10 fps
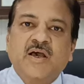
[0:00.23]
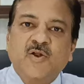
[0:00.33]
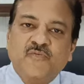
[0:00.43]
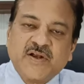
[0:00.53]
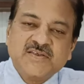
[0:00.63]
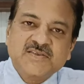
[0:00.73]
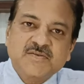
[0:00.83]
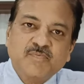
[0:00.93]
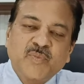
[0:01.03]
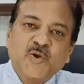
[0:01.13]
हेलो फ्रेंड्स
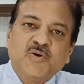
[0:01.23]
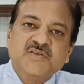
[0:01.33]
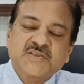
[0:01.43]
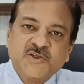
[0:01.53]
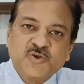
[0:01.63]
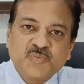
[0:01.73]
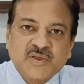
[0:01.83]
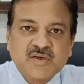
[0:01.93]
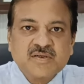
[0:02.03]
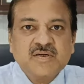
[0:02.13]
मैं डॉक्टर संदेश
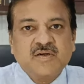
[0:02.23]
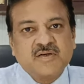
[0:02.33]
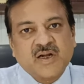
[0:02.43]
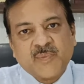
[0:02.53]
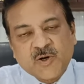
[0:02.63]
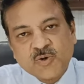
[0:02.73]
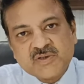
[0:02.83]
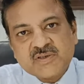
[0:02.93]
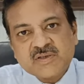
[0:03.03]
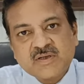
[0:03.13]
गुप्ता
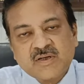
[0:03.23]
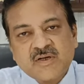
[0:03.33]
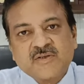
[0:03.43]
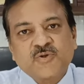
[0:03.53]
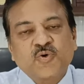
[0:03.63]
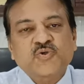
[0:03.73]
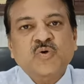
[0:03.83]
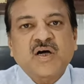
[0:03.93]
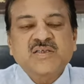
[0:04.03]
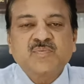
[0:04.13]
डर्मेटोलॉजिस्ट
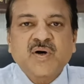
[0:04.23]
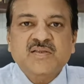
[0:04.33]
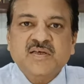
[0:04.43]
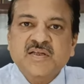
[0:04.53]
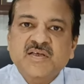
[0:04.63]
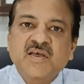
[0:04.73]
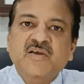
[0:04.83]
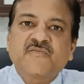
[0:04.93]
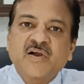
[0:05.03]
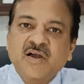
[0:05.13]
दोस्तों आज हम बात करेंगे
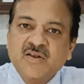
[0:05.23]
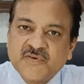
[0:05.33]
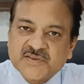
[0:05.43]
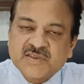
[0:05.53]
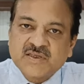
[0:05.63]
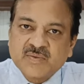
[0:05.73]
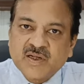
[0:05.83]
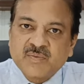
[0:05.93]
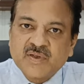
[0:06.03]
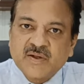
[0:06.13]
एक फंगल इन्फेक्शन के
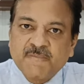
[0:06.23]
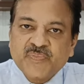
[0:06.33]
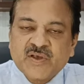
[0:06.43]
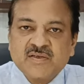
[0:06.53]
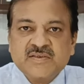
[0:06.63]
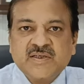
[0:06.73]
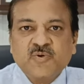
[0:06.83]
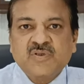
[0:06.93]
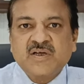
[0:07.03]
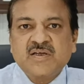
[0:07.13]
बारे में ये
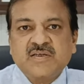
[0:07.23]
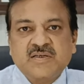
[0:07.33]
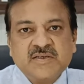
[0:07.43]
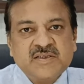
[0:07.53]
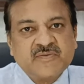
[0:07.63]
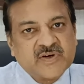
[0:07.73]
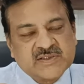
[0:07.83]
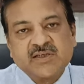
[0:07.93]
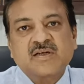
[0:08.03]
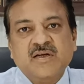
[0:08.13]
होता है टीनिया
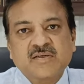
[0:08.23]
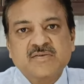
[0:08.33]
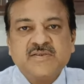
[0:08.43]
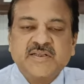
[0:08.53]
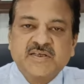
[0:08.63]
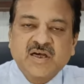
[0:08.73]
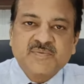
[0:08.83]
वर्सी कलर ये देखिए